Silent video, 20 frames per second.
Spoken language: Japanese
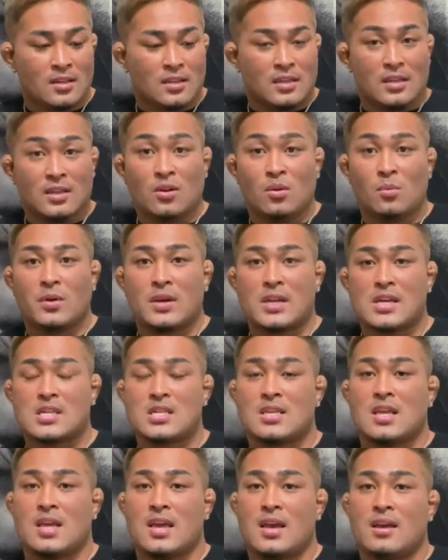色もな
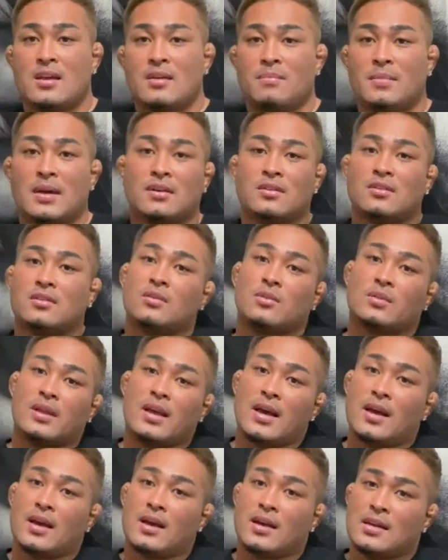しで真っ黒
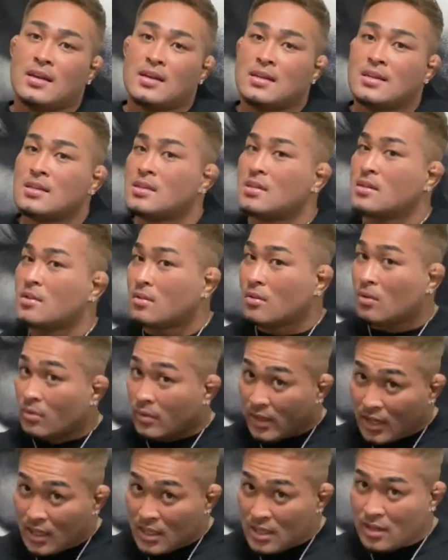でこん
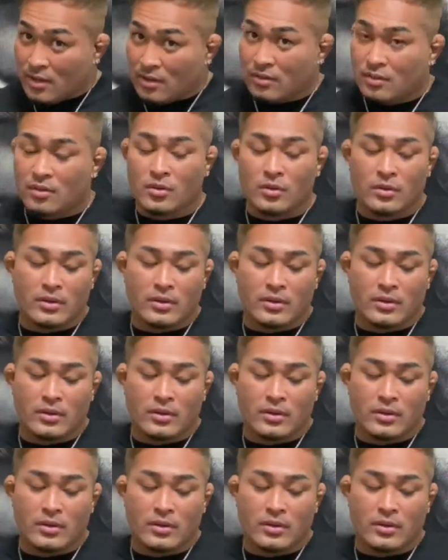な感じにする